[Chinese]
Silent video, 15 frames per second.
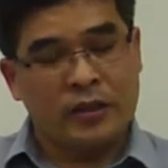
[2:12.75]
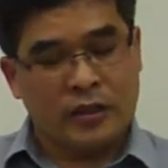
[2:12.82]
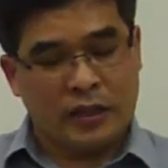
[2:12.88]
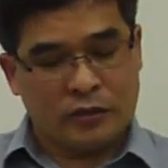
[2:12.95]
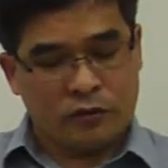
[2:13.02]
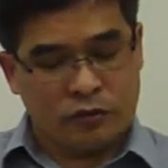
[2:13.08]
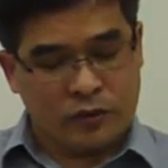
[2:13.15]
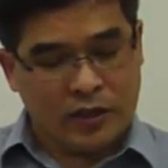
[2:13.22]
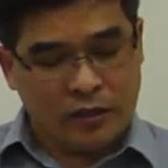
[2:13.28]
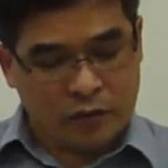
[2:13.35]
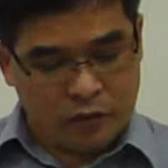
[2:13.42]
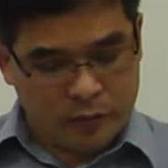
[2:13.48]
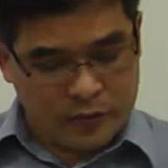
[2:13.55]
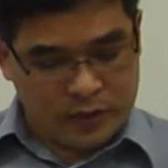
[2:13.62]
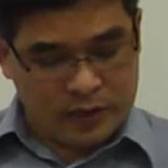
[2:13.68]
那主要
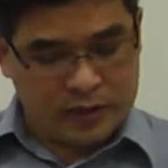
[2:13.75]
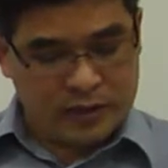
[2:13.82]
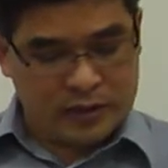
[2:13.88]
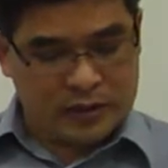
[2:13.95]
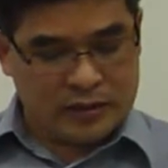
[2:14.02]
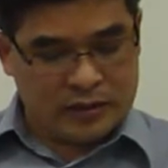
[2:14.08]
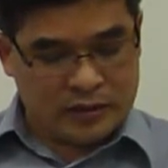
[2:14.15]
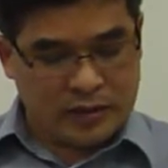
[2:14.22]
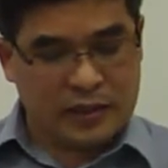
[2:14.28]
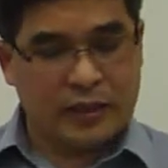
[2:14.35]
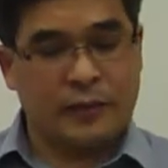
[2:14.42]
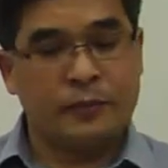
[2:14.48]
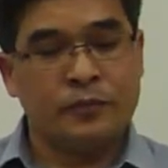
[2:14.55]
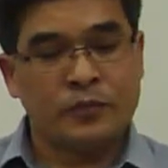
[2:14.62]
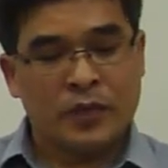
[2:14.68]
我们的课程是这个，